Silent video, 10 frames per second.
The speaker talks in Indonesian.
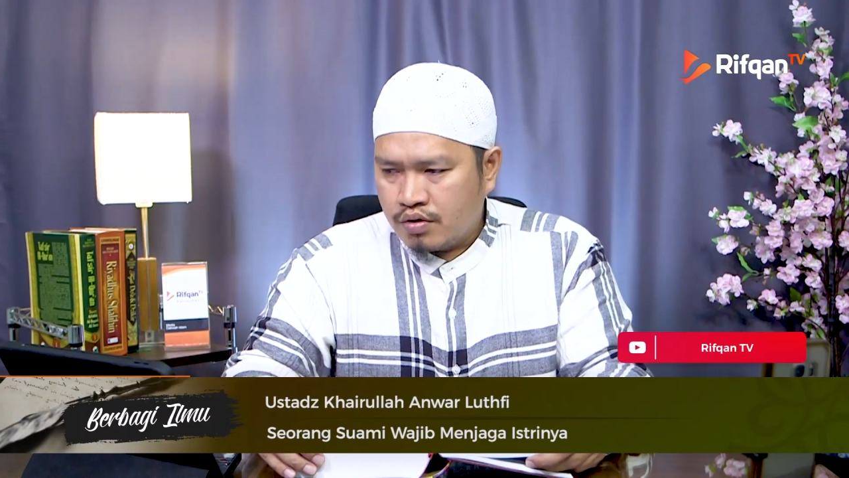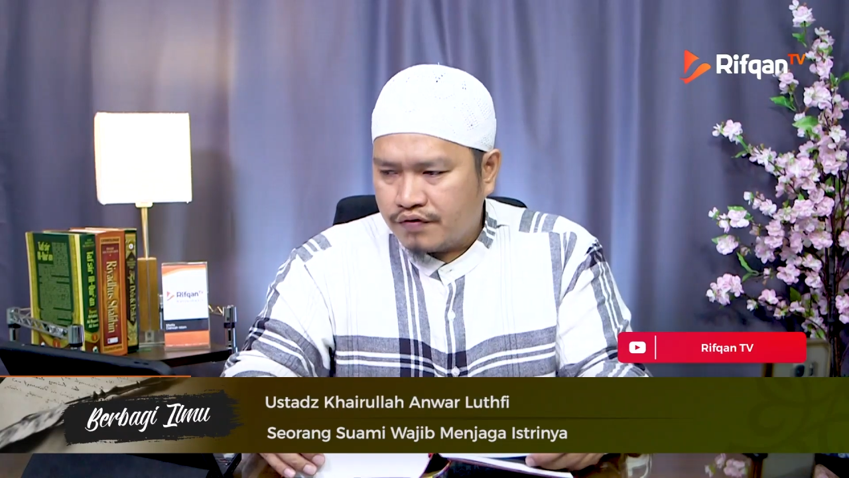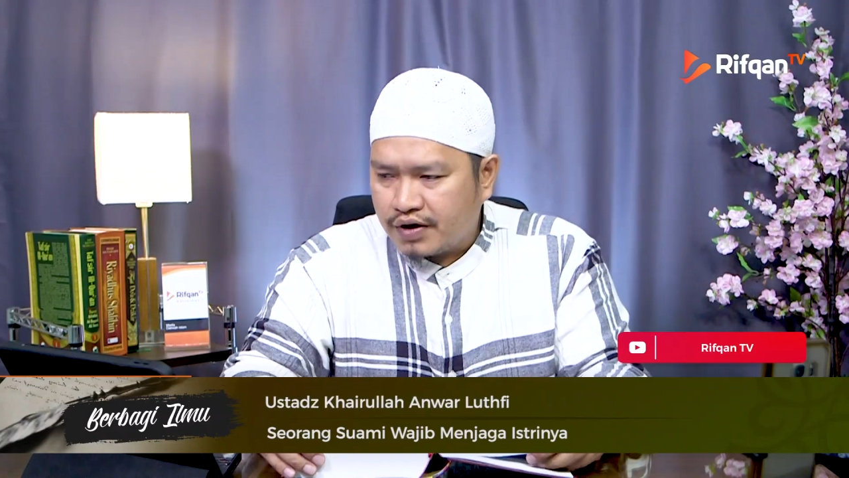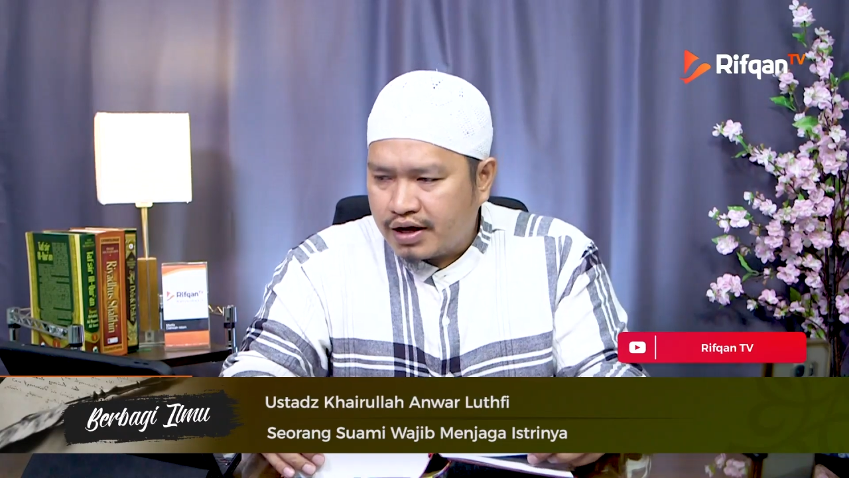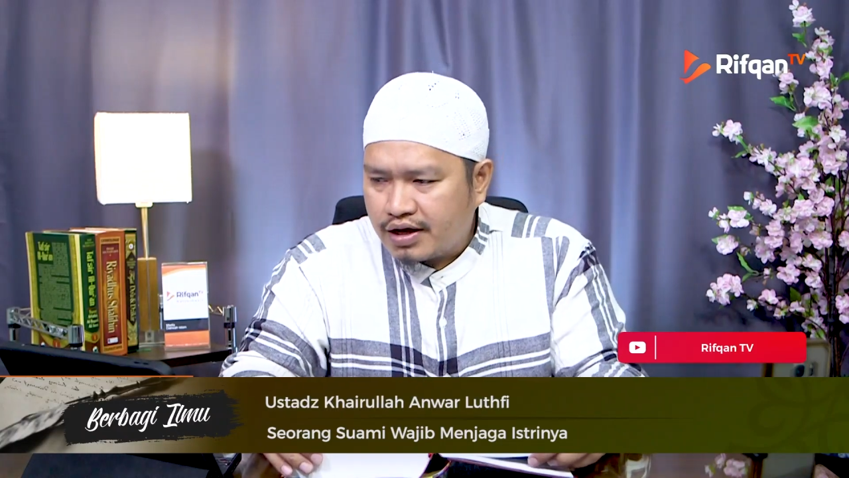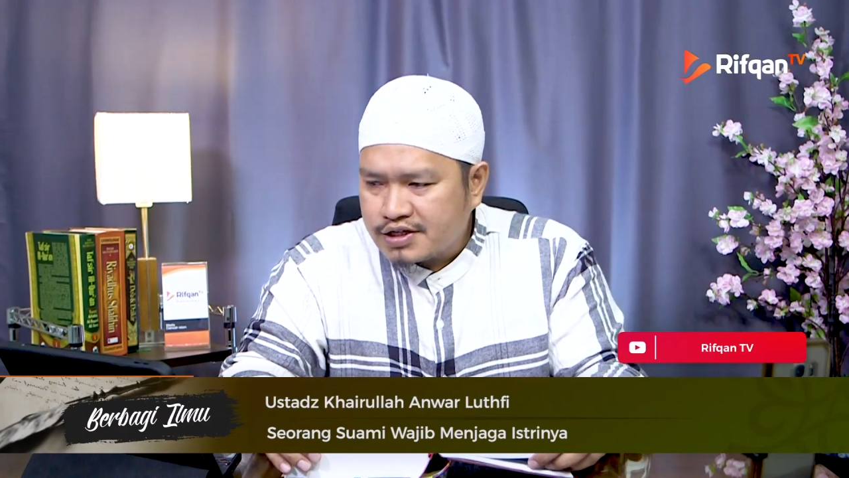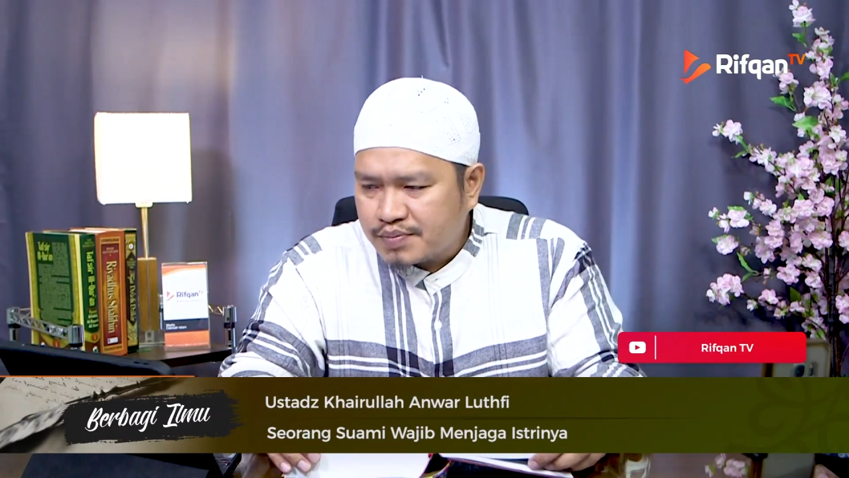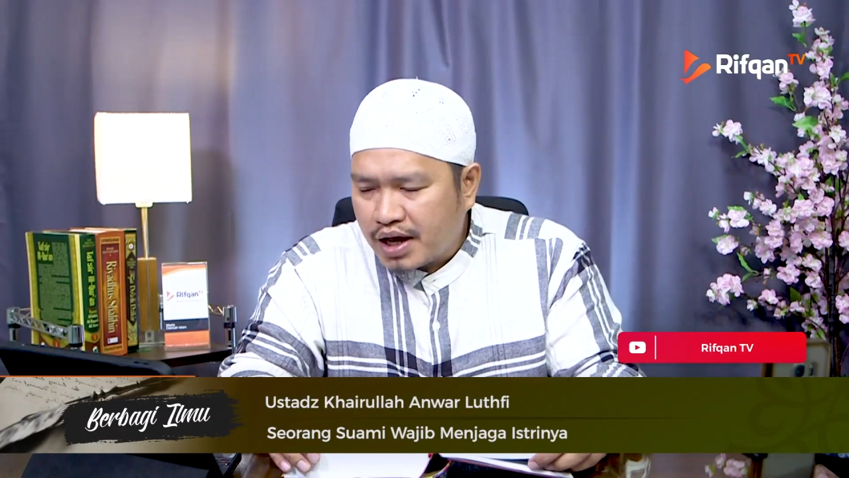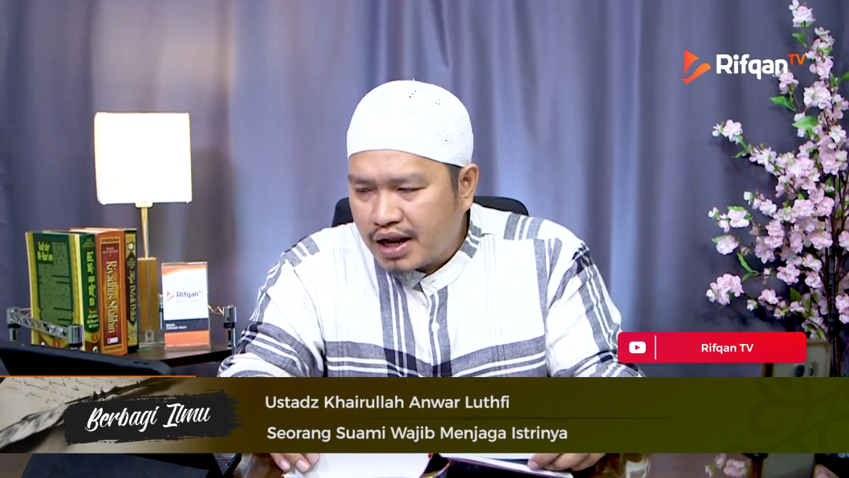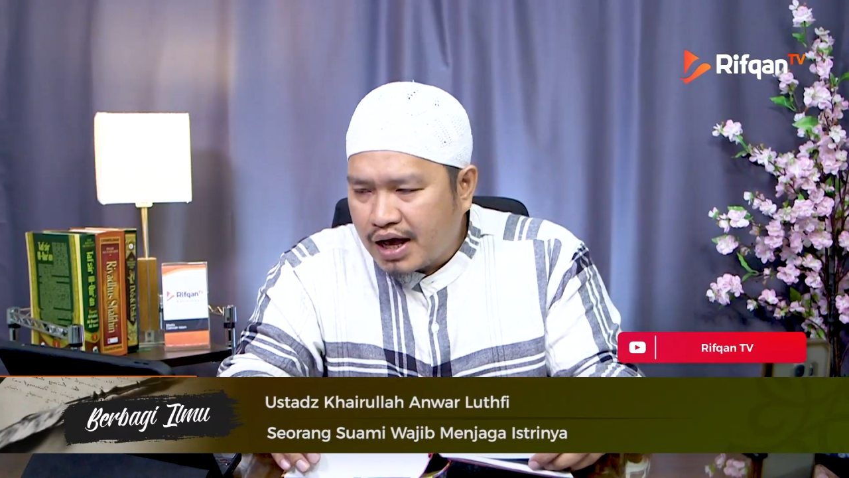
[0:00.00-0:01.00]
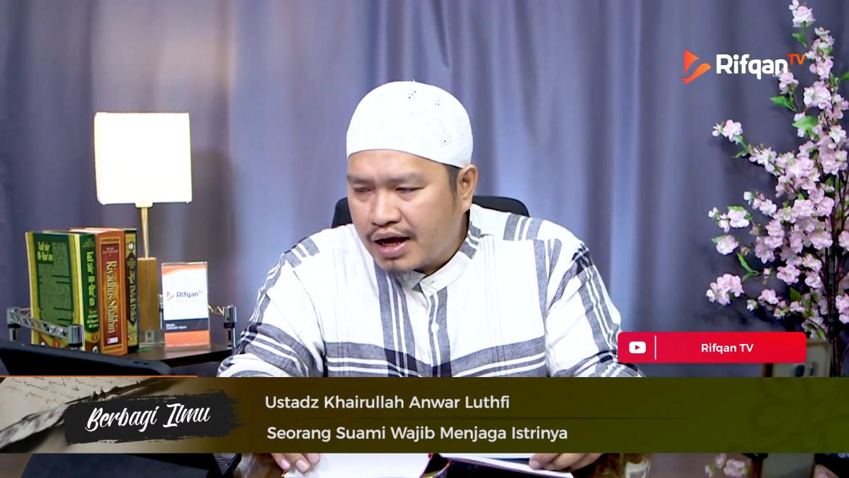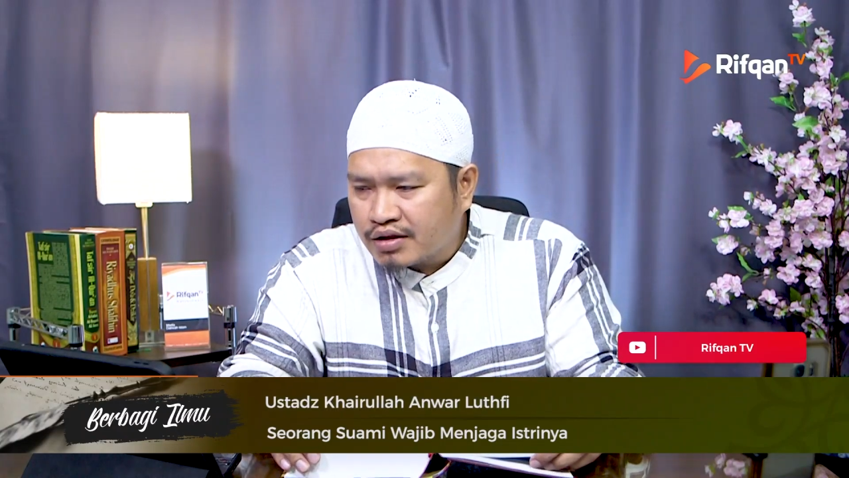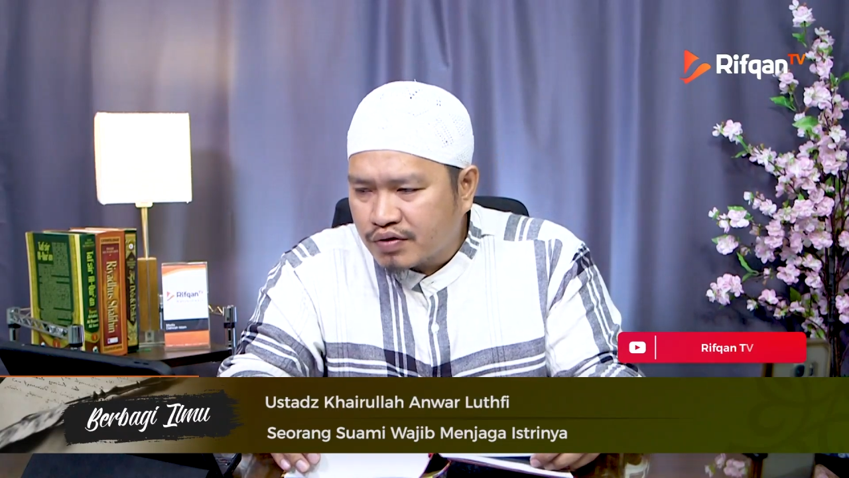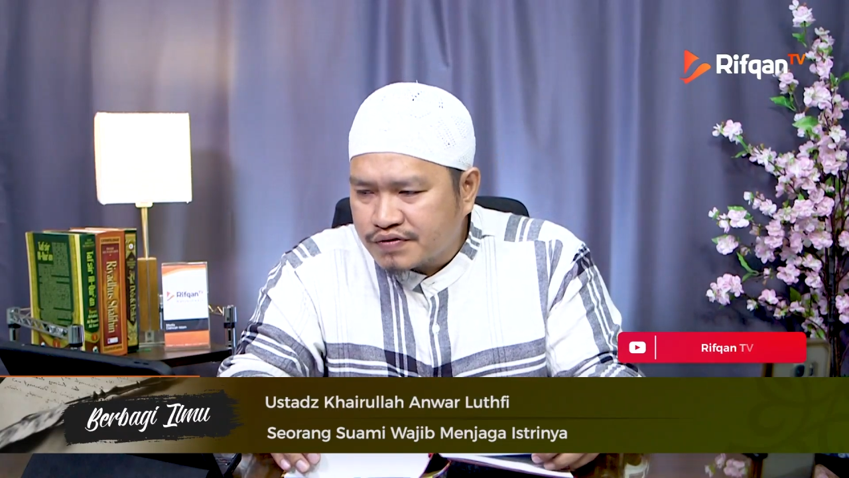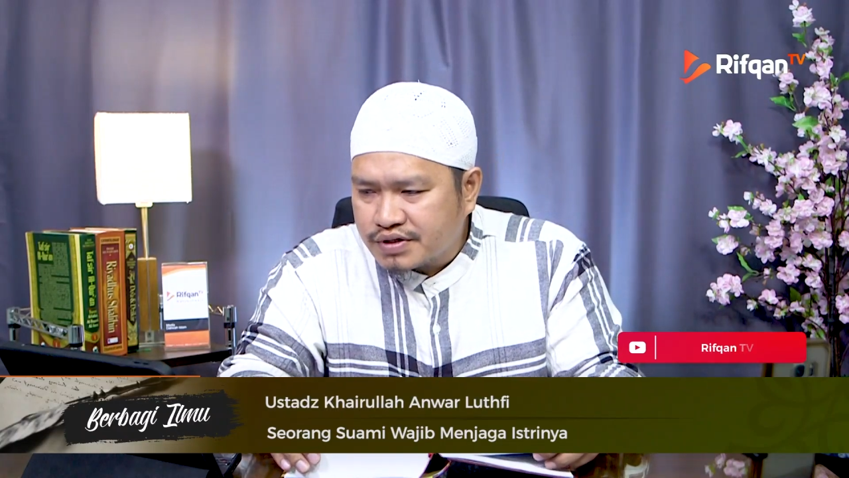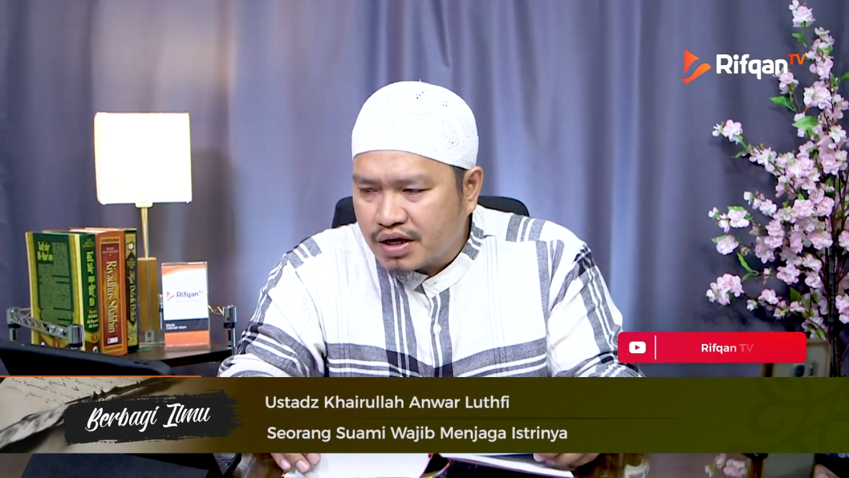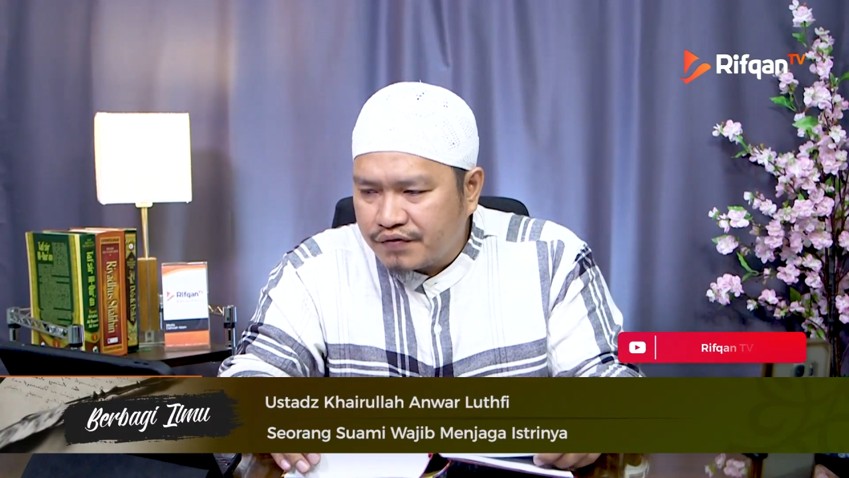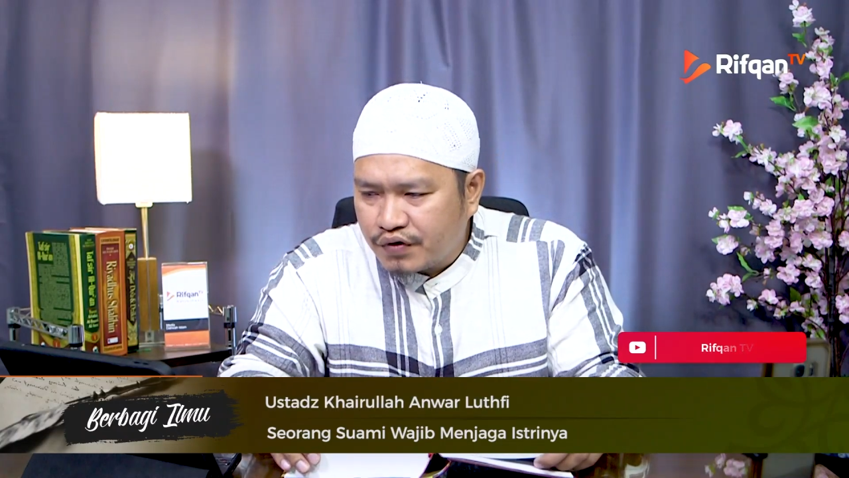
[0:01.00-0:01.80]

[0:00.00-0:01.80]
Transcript: Fala yasmahlah an tufsida